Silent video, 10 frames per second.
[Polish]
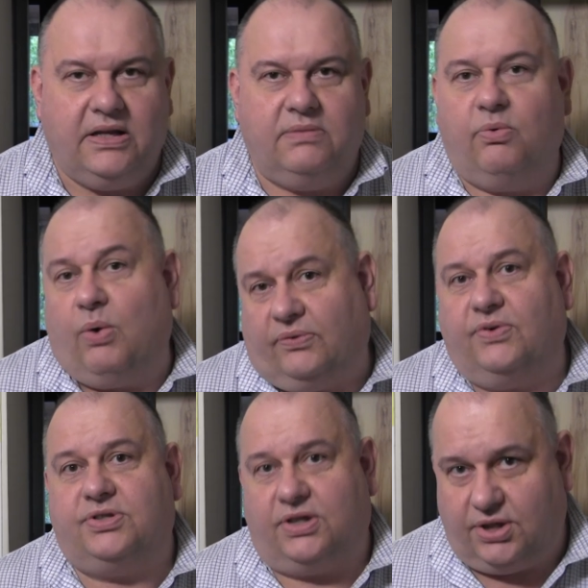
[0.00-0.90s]
I łatwo
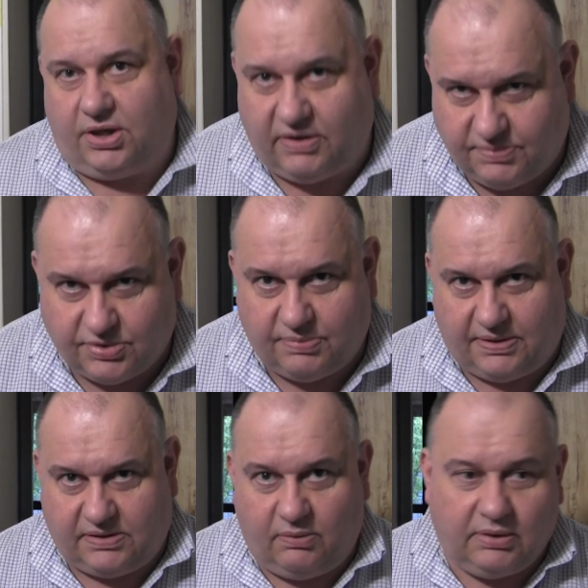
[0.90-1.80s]
jest krytykować, proszę
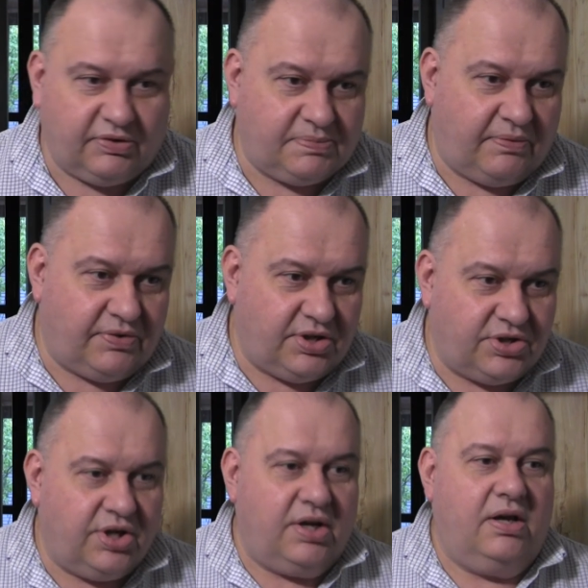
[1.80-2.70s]
Państwa, łatwo jest powiedzieć,